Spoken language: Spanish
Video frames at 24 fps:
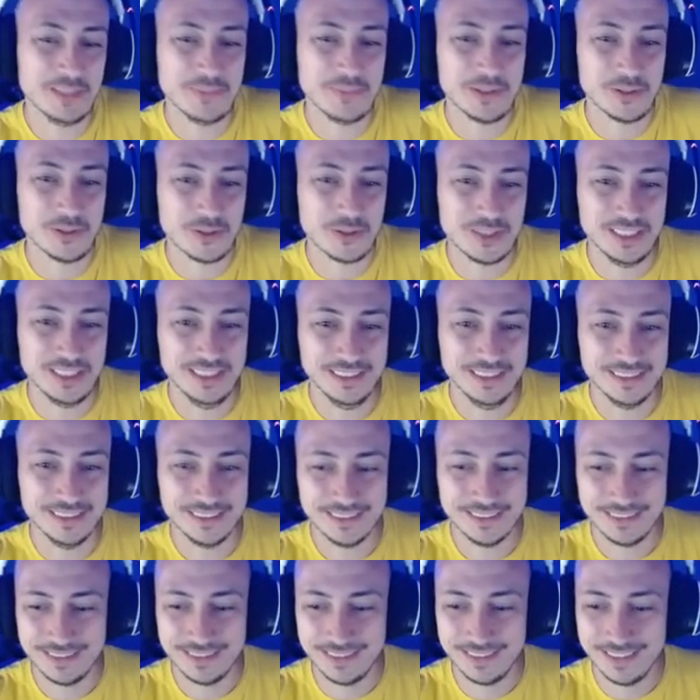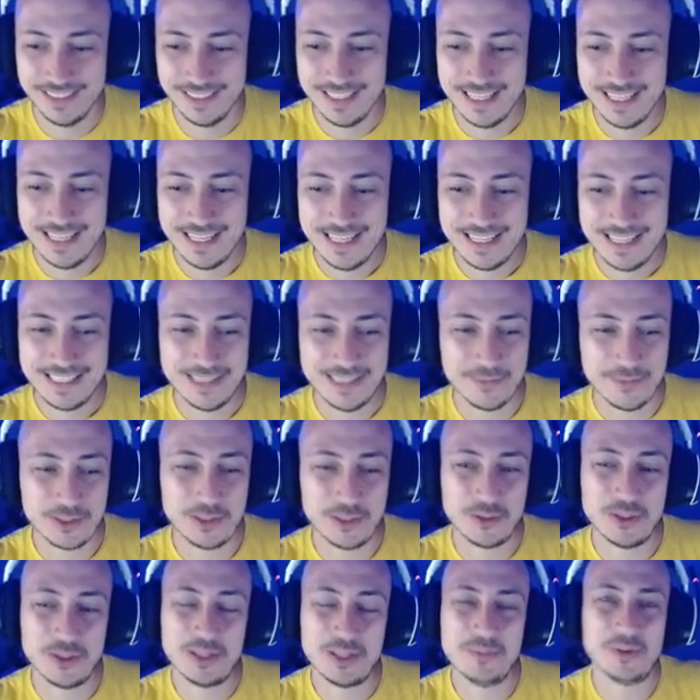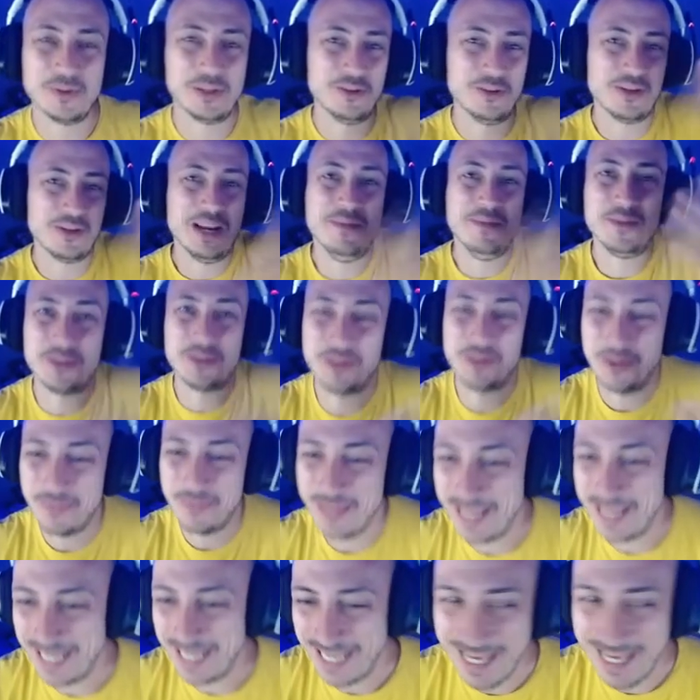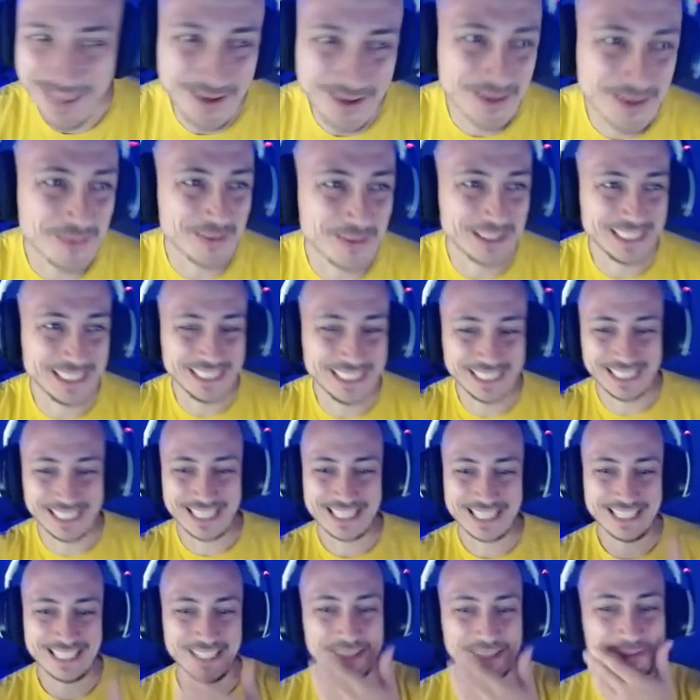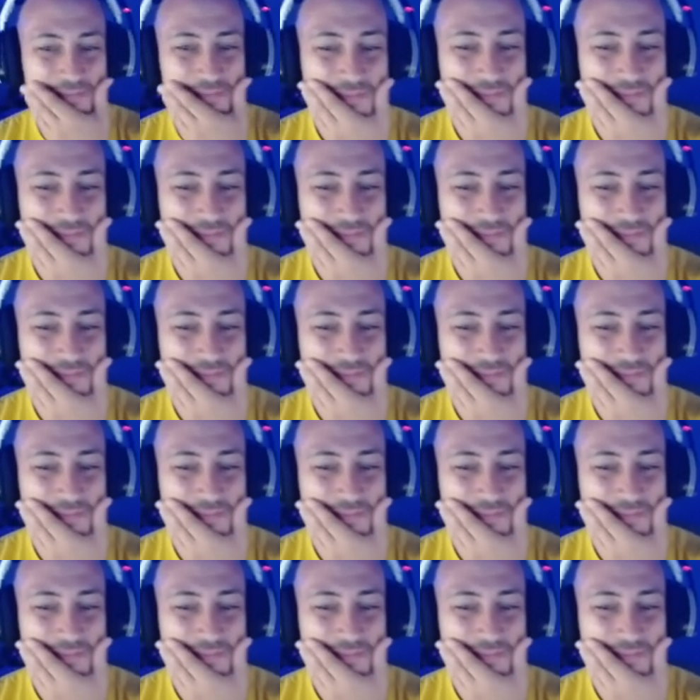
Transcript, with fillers: pero sí. Sí hemos tenido suerte porque nos la hemos top como tiene que ser.